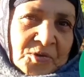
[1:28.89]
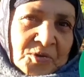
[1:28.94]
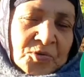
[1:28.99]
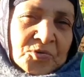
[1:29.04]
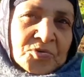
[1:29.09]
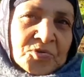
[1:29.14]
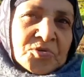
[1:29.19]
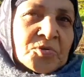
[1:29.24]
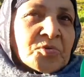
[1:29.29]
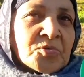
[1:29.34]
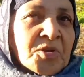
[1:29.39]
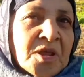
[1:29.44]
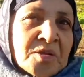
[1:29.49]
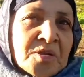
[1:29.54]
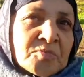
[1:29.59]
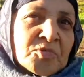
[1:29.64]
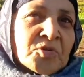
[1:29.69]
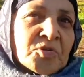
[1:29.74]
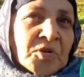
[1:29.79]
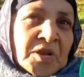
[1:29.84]
والدولة
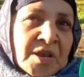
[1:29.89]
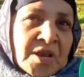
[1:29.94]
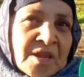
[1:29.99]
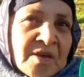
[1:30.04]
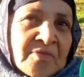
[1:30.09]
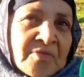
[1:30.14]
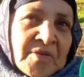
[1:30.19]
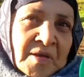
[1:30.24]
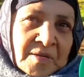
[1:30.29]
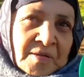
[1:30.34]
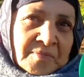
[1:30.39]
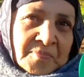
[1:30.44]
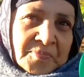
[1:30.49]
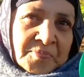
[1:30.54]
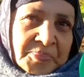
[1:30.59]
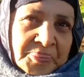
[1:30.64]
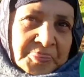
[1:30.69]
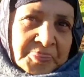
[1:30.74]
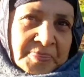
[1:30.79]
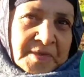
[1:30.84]
المكلفة
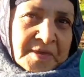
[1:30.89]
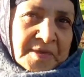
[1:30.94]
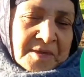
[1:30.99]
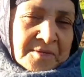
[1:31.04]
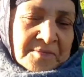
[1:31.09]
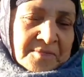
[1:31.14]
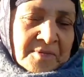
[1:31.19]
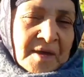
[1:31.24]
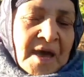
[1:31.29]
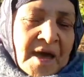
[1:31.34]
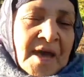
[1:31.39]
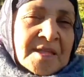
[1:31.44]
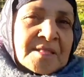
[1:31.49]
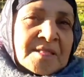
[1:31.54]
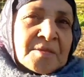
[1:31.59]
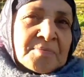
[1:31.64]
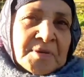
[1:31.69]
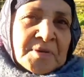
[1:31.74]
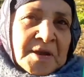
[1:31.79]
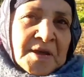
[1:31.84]
بهاد
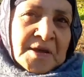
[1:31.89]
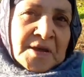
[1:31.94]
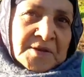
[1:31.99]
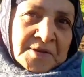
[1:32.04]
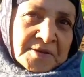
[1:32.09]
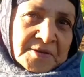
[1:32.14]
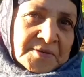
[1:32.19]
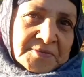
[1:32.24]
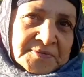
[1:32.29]
البرارك